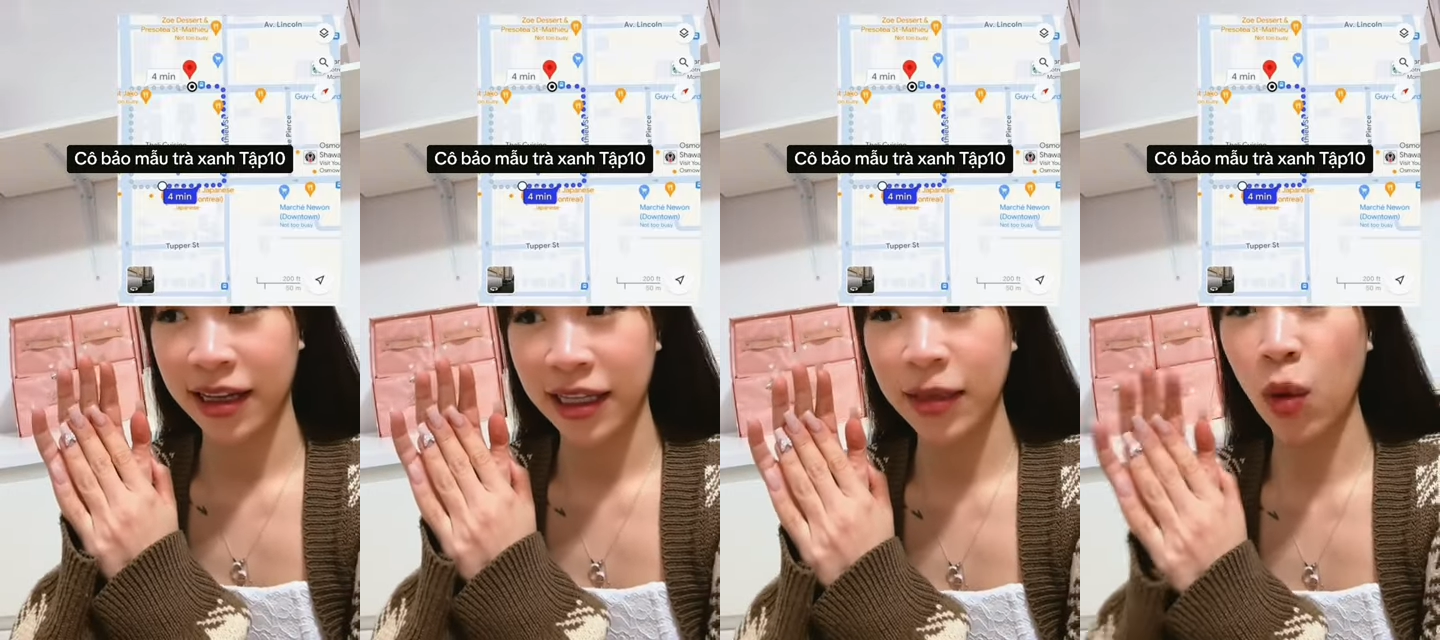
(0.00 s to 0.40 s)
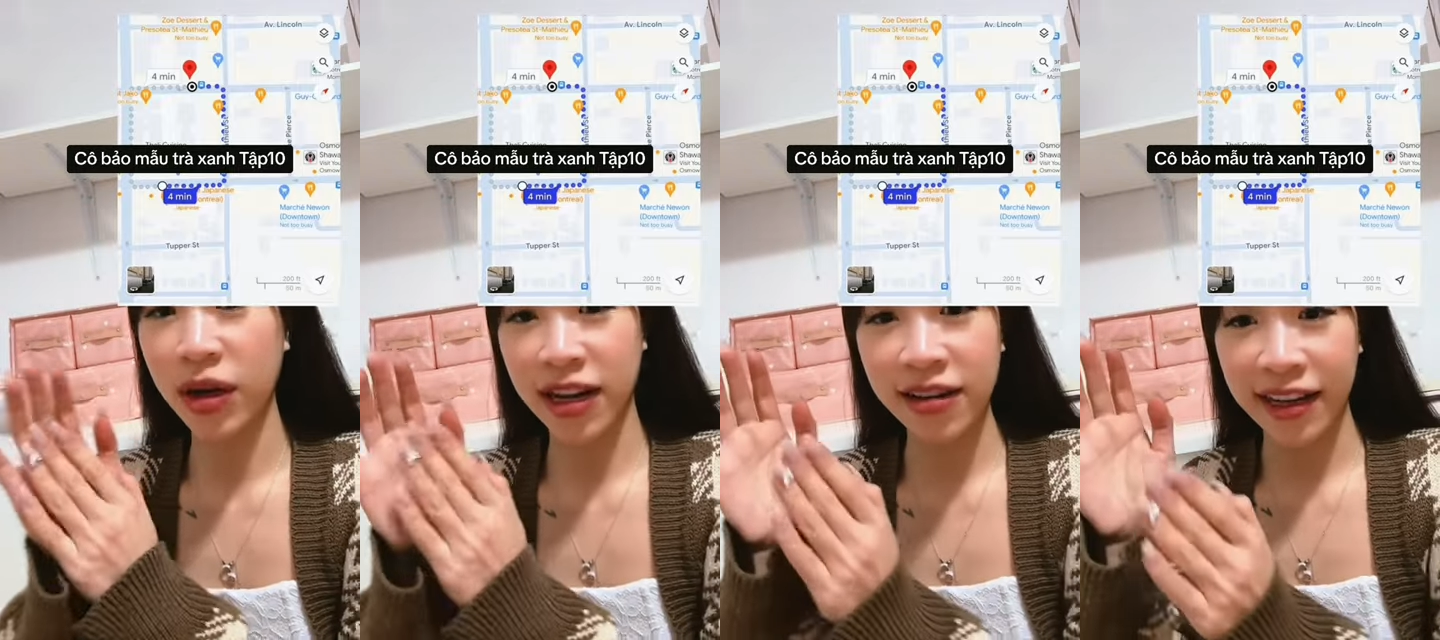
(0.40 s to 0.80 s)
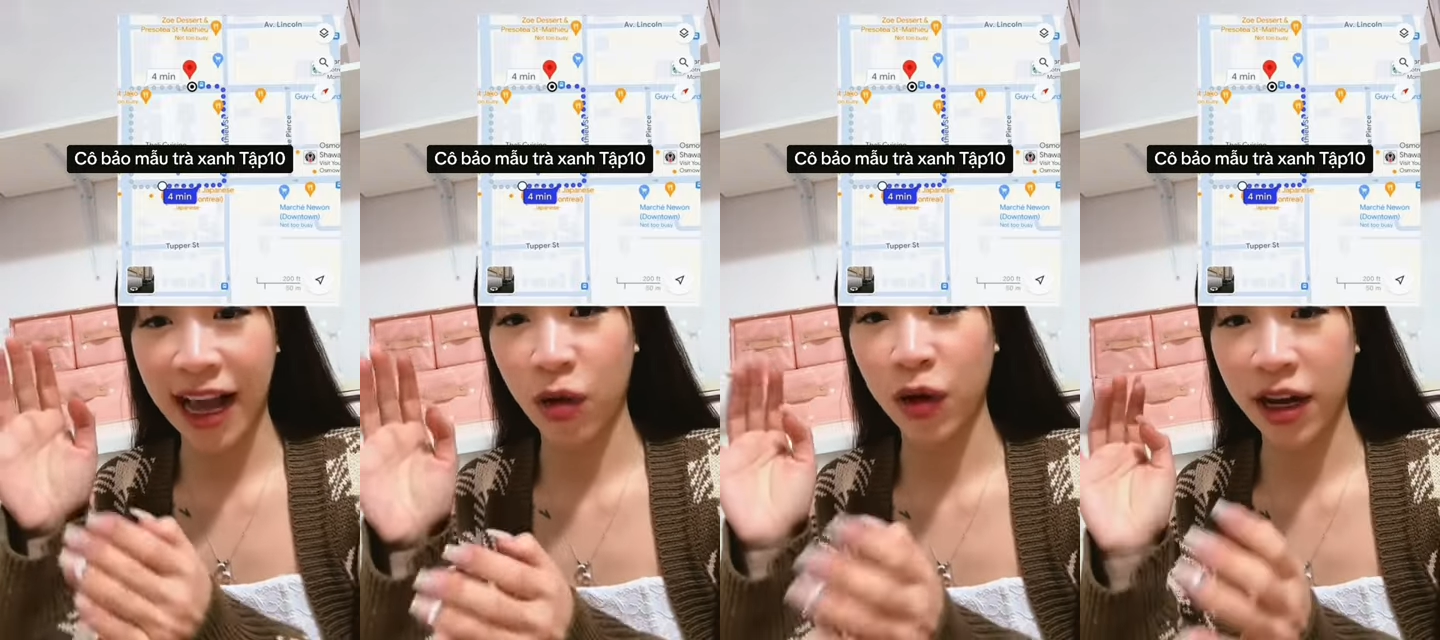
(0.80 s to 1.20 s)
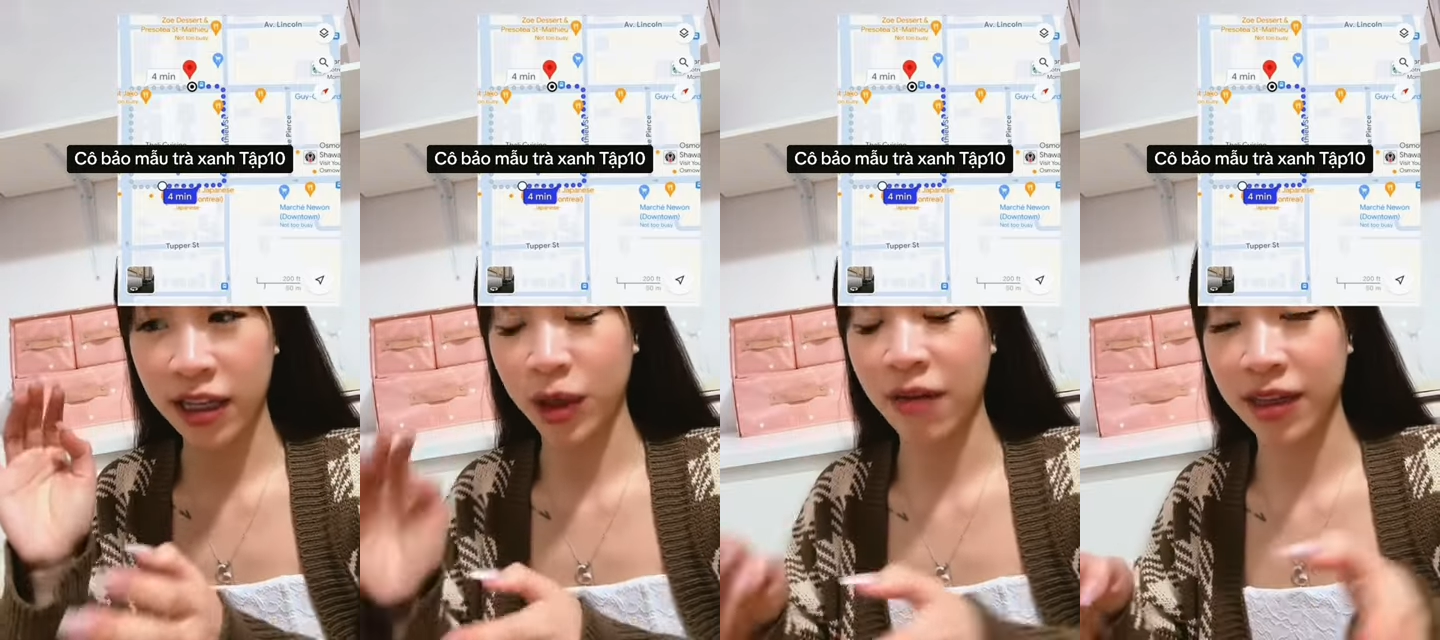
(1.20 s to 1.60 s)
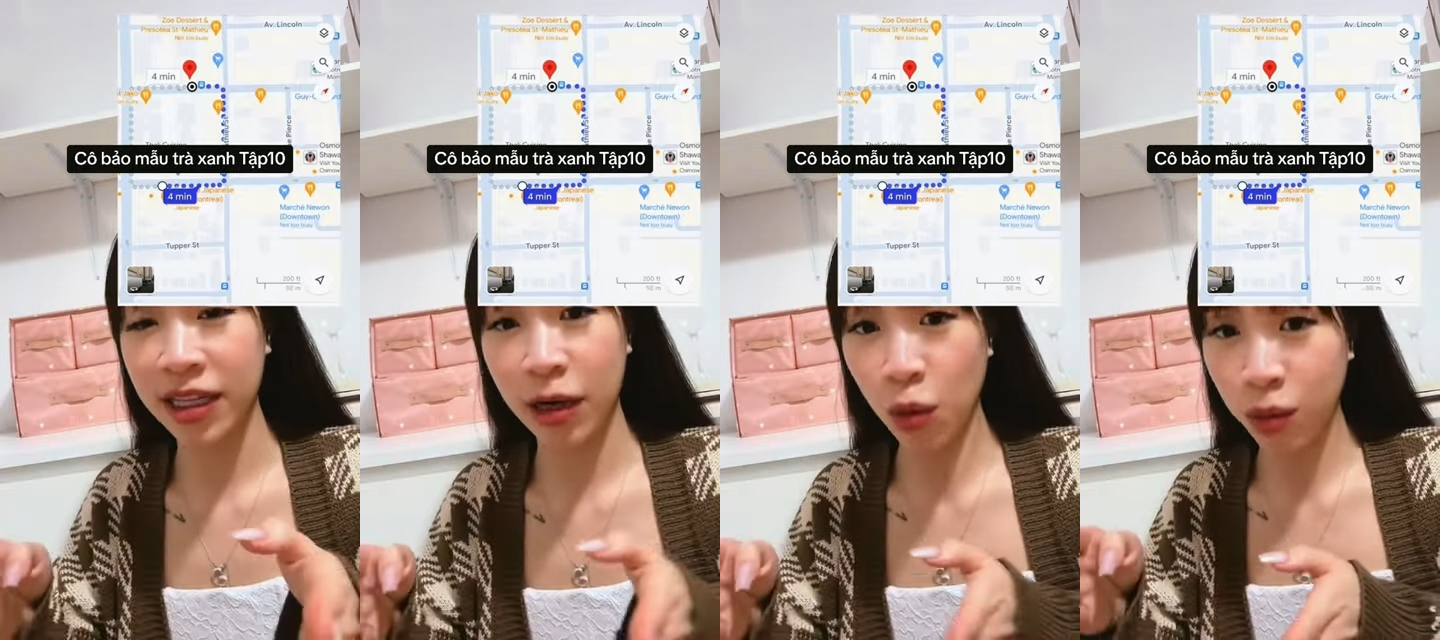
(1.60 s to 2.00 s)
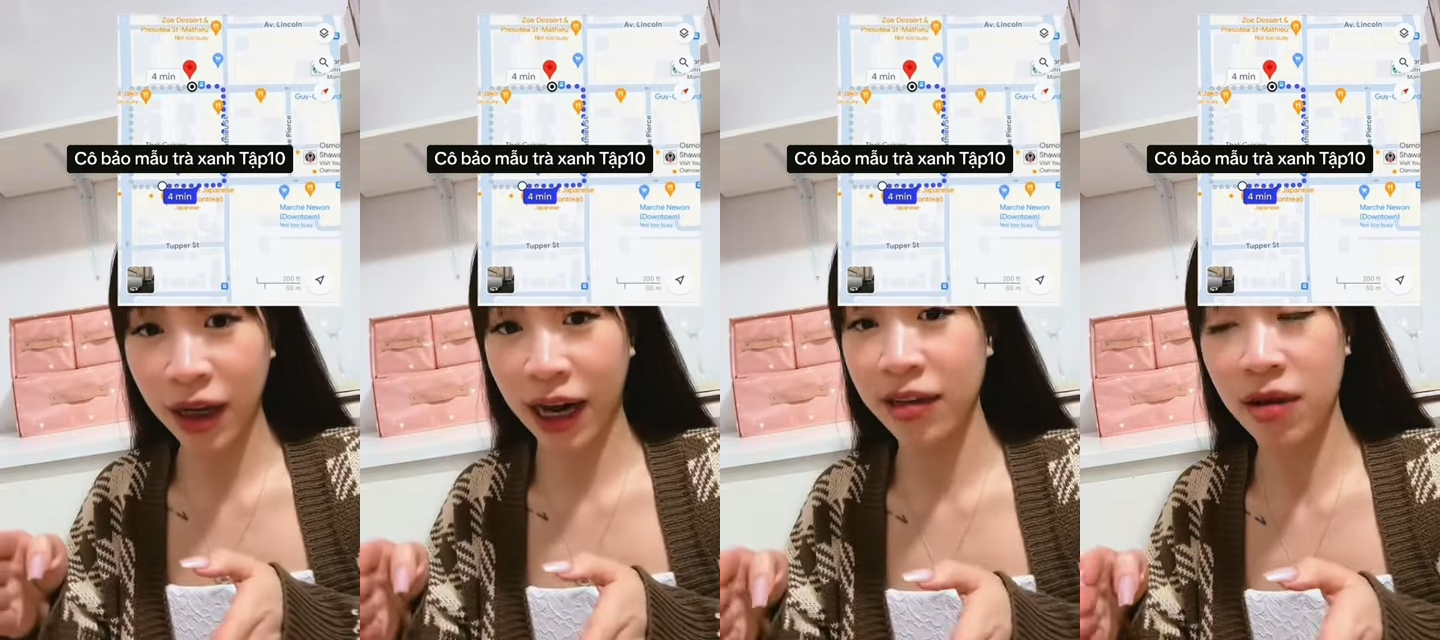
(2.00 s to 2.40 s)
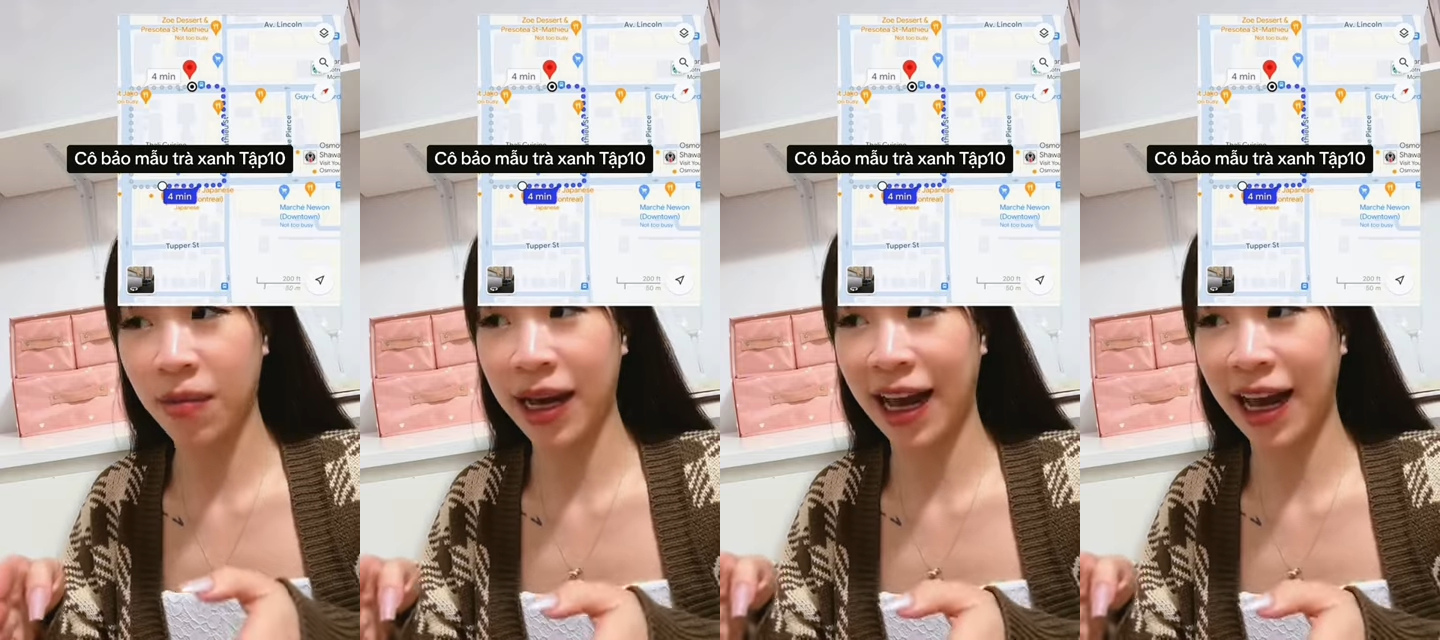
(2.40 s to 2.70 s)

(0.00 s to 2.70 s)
thì muốn đến được cái nhà của con đấy thì bọn ta phải đi theo đúng cái đường mà